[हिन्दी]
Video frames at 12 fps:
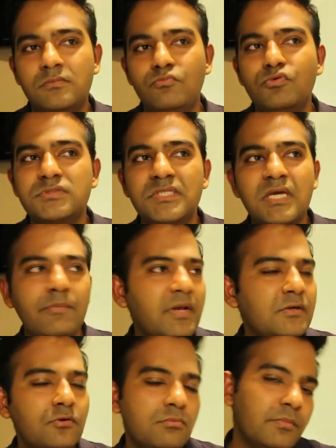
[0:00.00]
मोस्टली
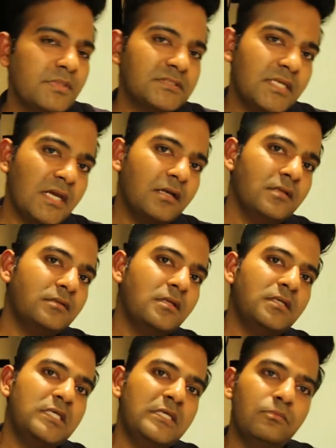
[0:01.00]
हमारे क्रू मेम्बर्स क्या करते
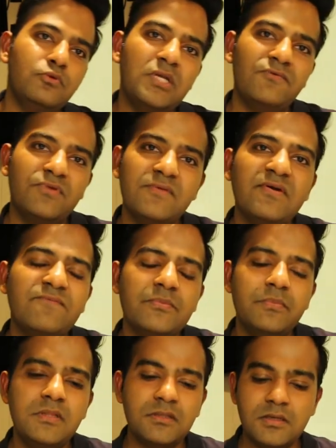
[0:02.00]
हैं कि उन्हें फ्री वाईफाई
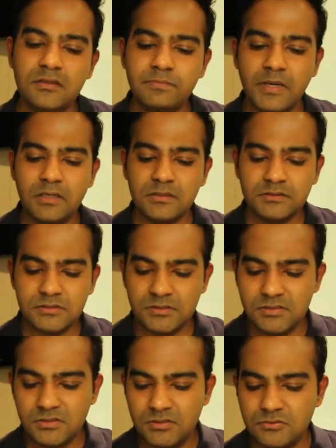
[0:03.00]
मिलता है बाहर
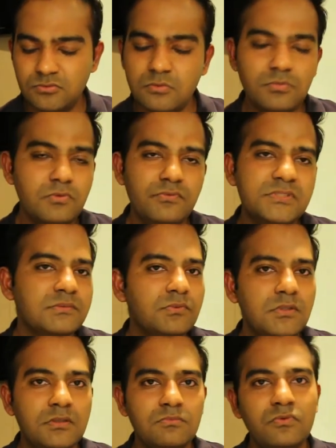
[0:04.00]
तो मूवीज़
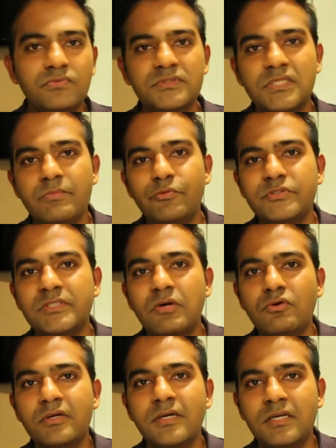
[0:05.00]
मूवीज़ से म्यूज़िक
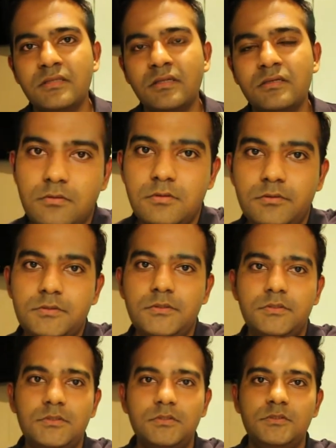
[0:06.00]
डाउनलोड कर लेते
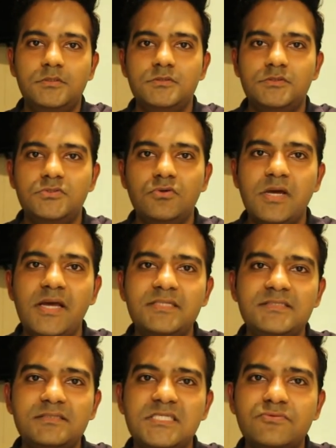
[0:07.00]
हैं सो
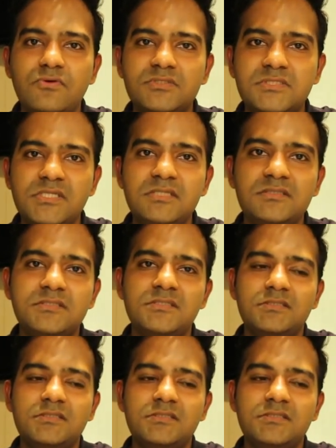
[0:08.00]
गाइज दिस वॉज इट